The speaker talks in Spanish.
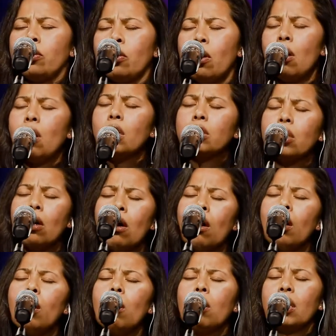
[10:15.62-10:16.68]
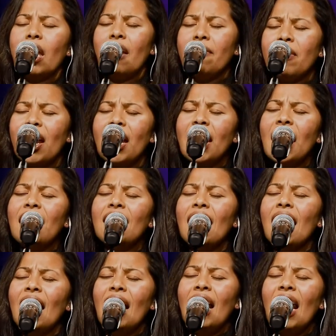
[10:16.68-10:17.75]
todo lo que viene
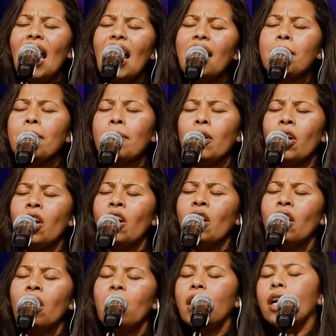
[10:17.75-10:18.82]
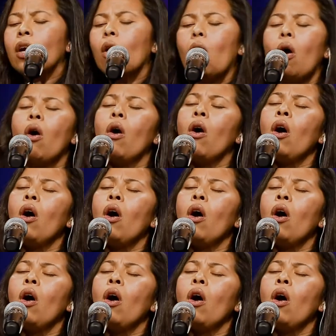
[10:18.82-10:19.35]
del enemigo